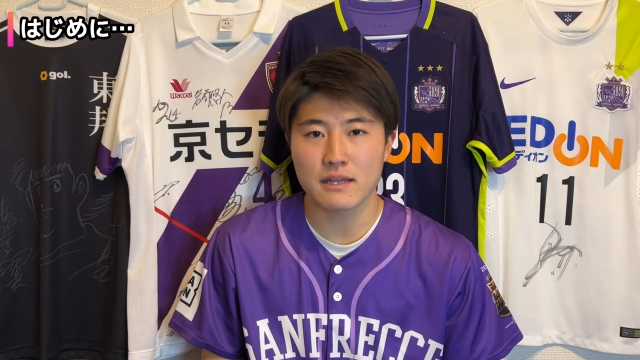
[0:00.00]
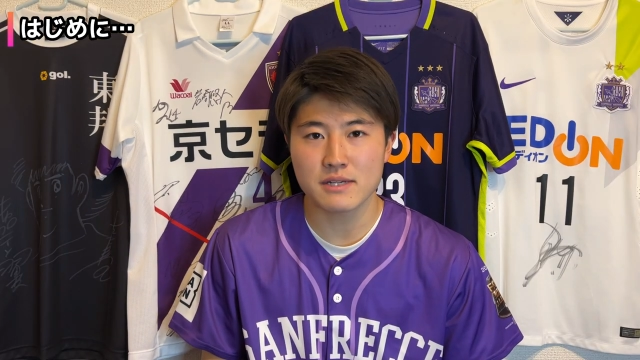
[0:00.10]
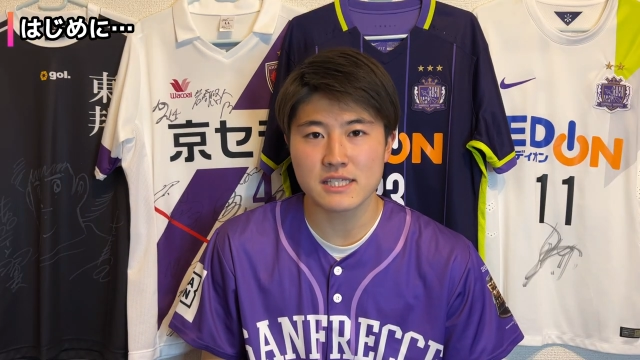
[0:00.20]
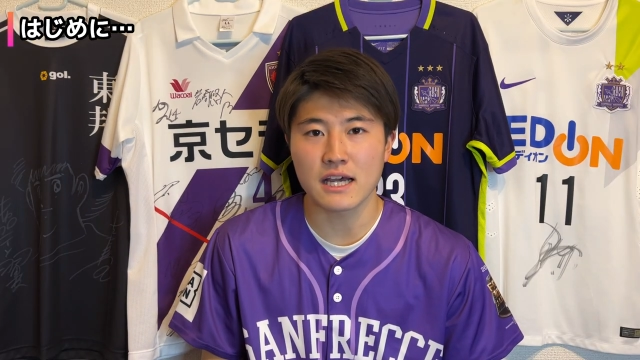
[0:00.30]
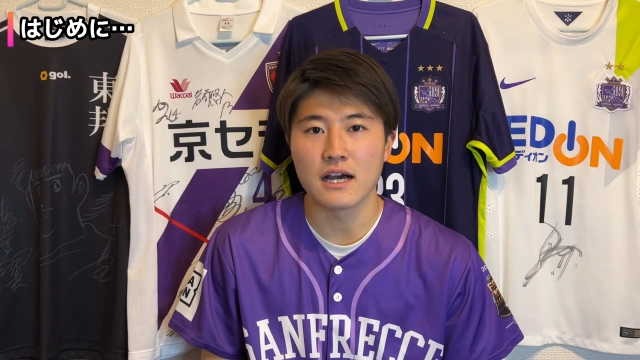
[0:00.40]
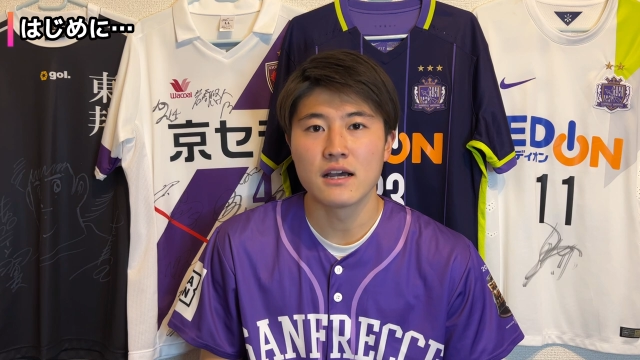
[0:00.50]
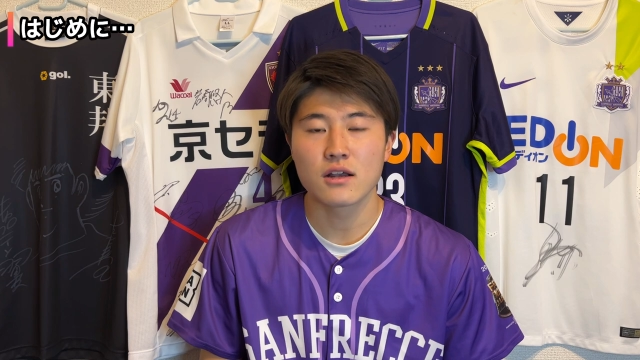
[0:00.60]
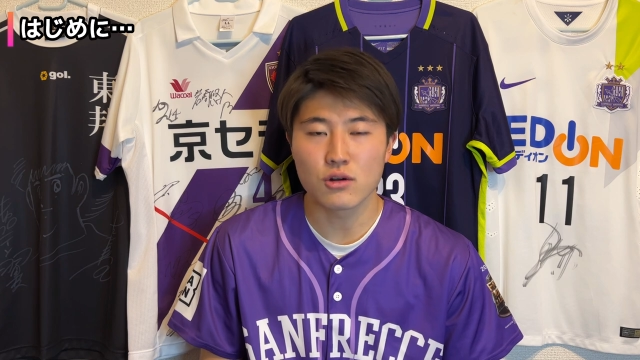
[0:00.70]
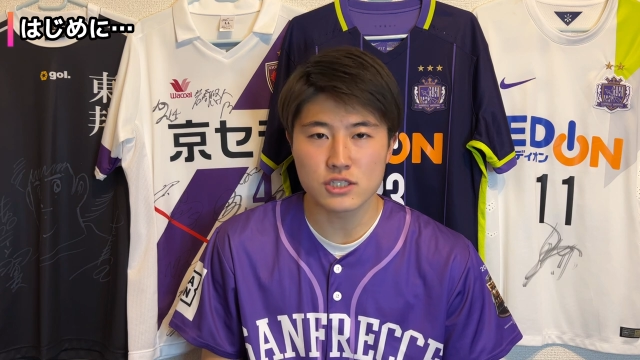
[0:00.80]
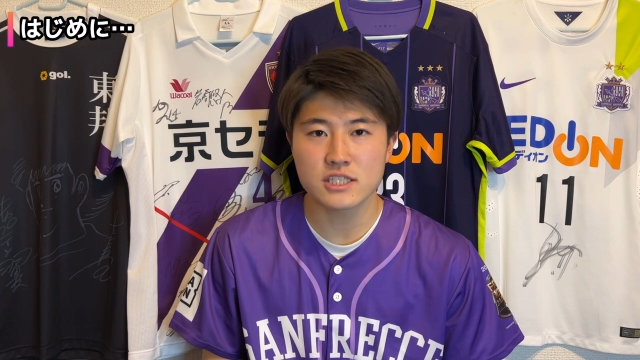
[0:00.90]
ありますが、
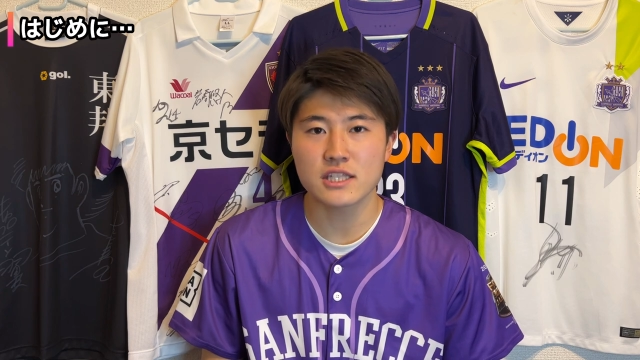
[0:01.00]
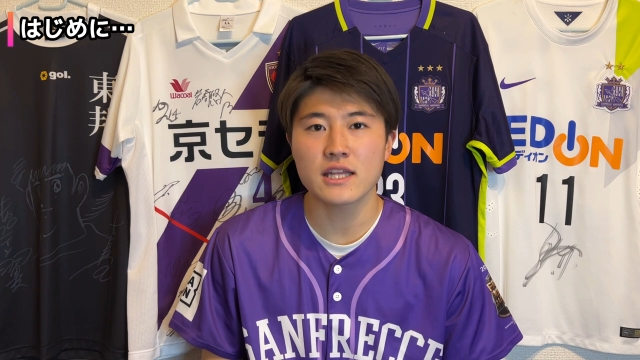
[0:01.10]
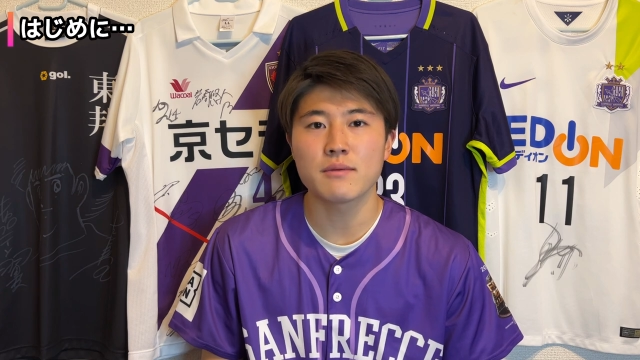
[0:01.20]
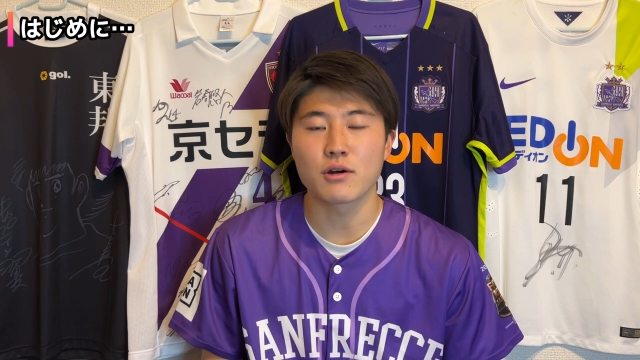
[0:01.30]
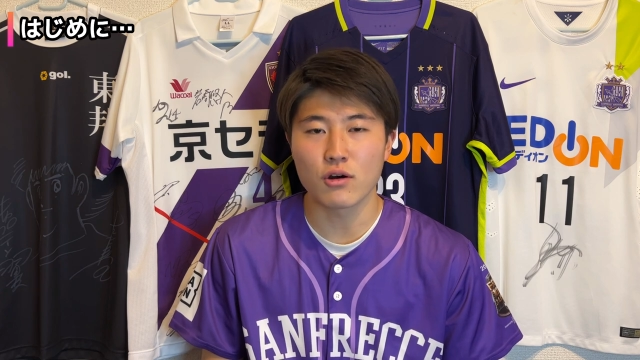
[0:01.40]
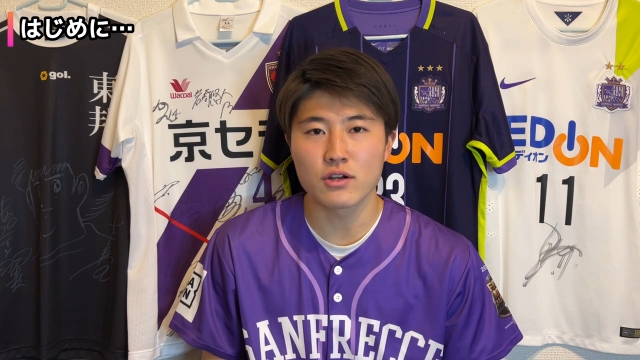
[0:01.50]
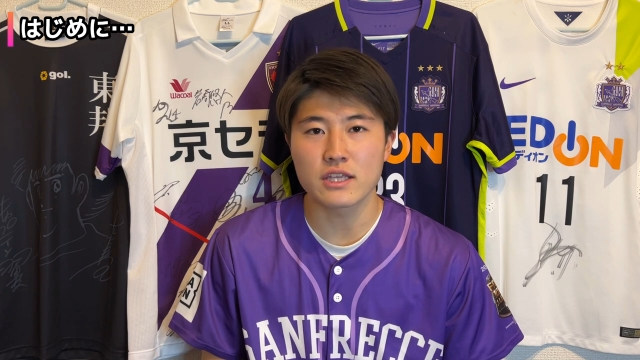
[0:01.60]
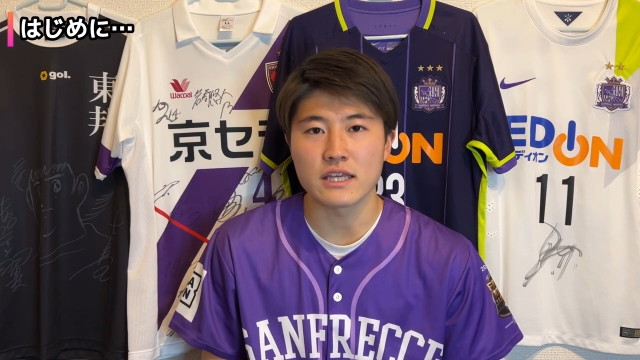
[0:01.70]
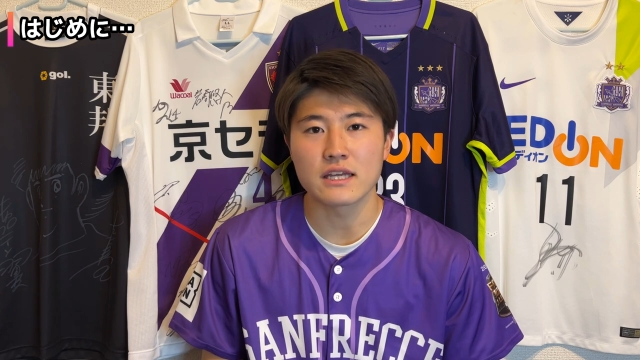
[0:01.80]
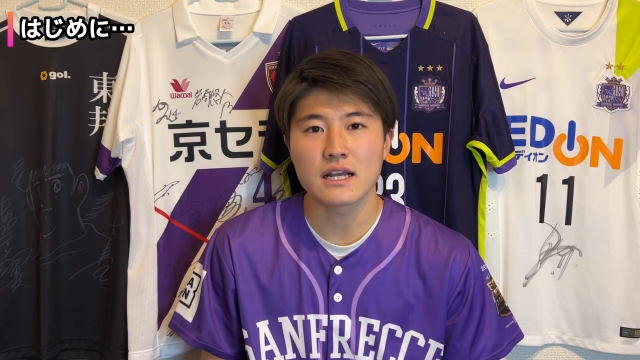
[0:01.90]
個人的にも今
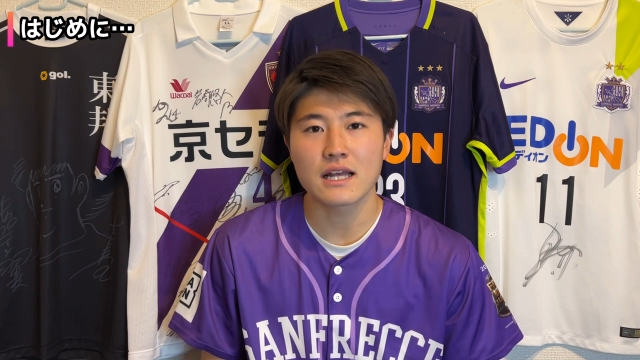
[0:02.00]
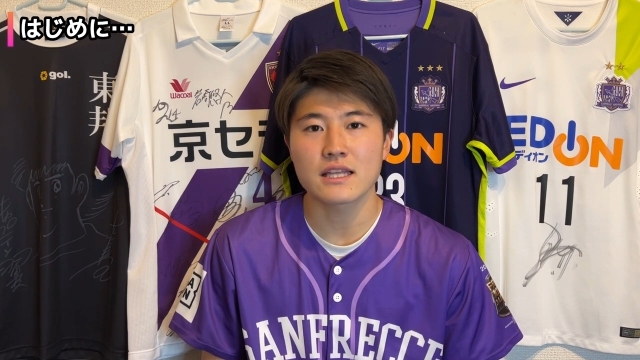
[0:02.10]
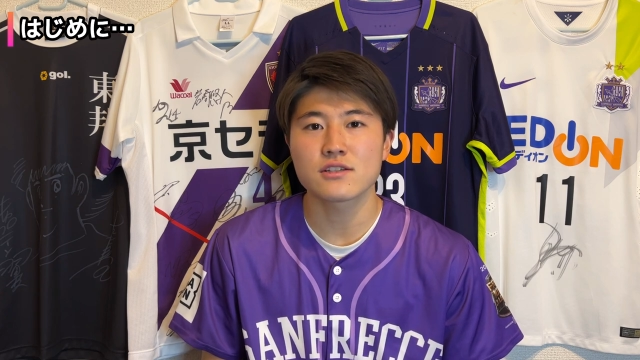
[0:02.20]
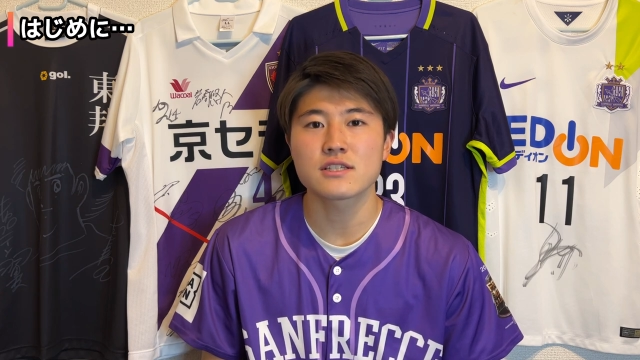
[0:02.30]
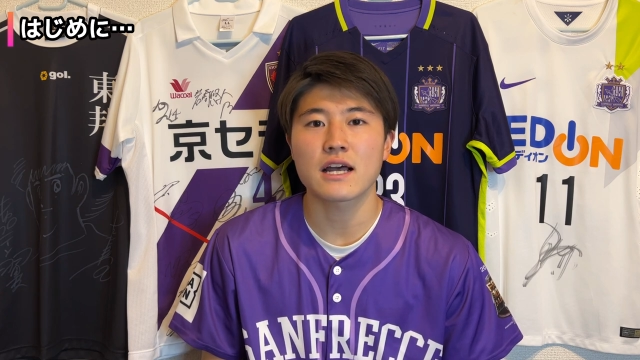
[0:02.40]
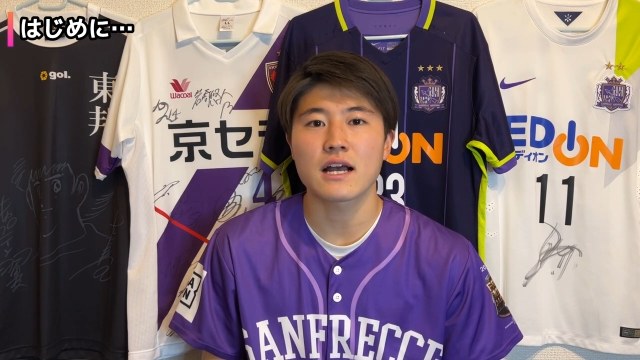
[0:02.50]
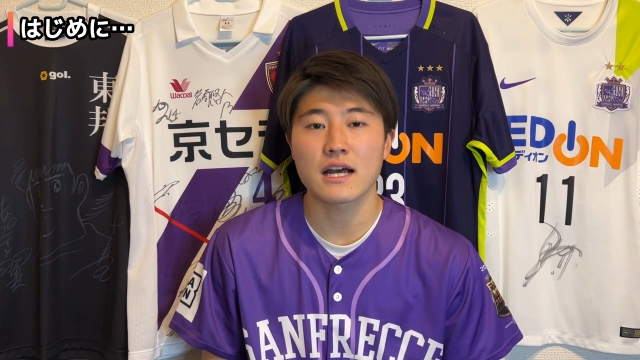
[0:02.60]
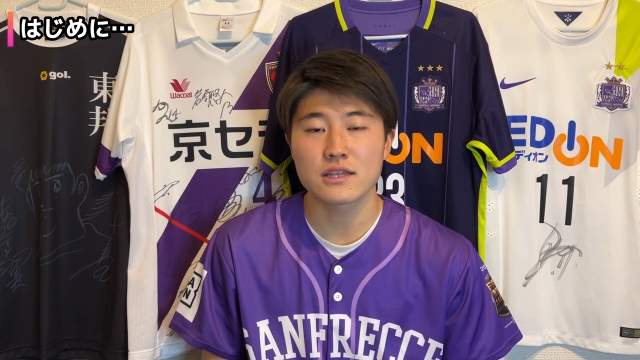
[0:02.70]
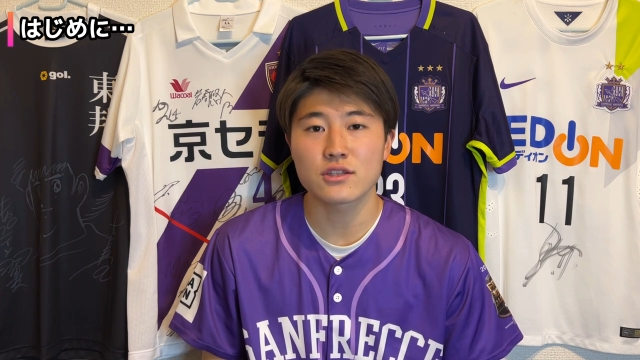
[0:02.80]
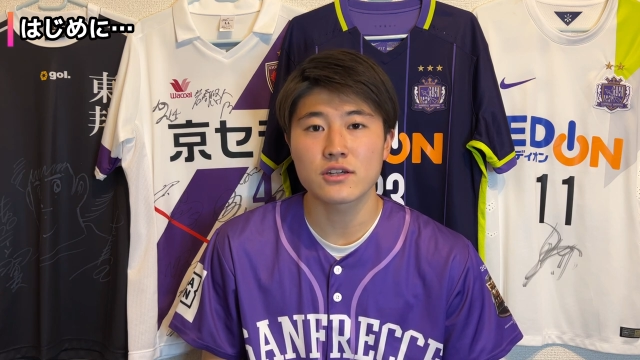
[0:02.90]
季片野坂
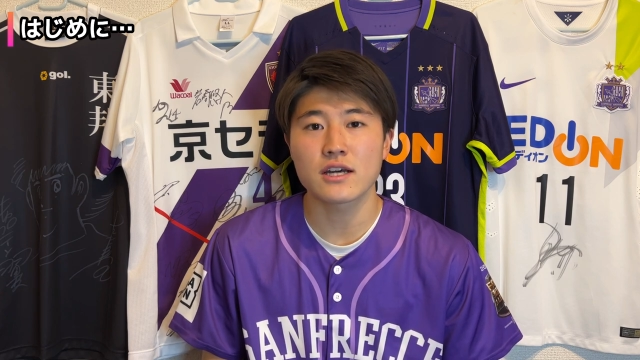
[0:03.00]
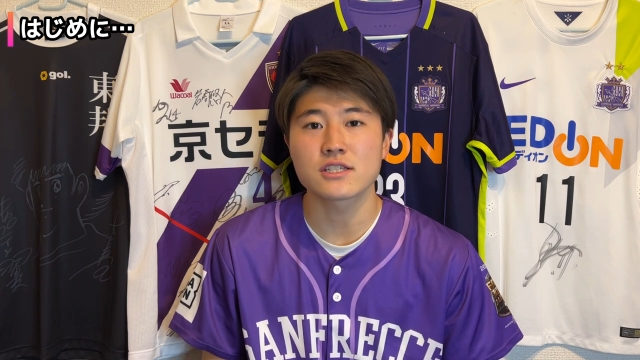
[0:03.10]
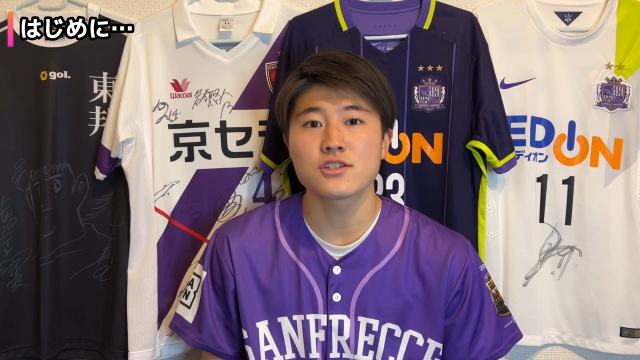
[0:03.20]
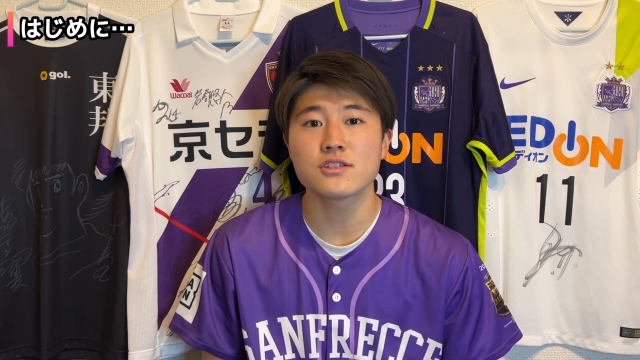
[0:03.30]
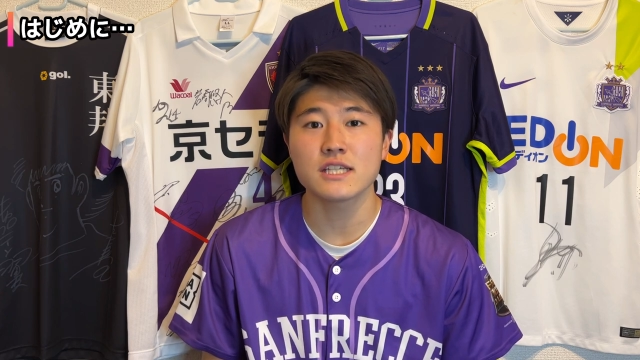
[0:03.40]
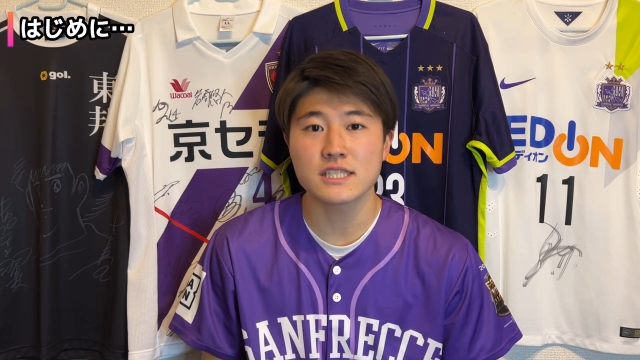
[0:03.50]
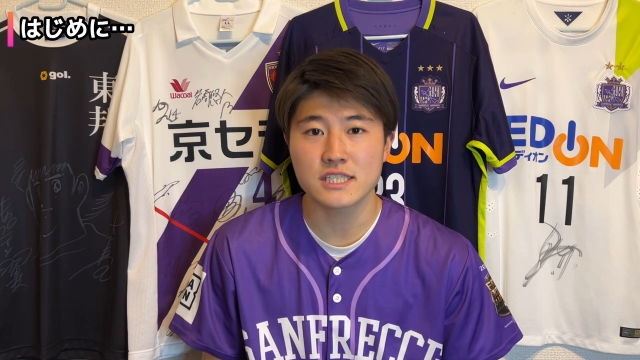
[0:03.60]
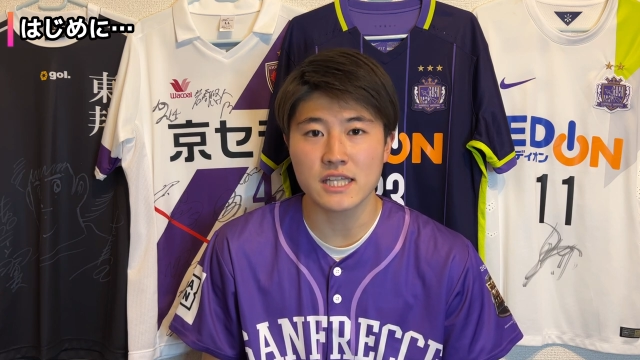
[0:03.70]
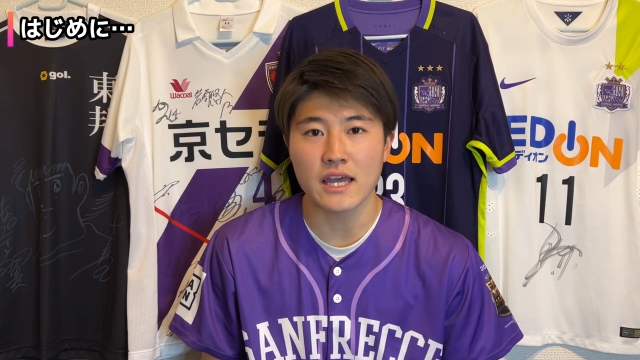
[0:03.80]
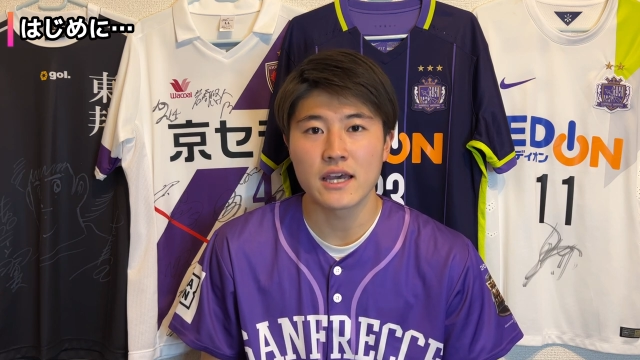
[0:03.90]
監督が就任
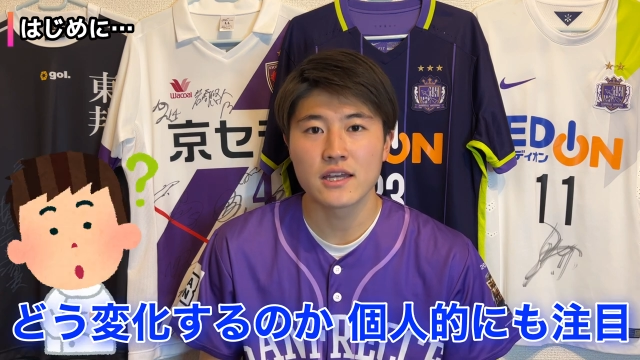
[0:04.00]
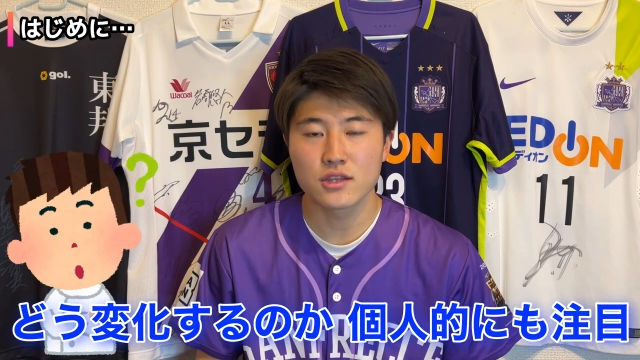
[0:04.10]
して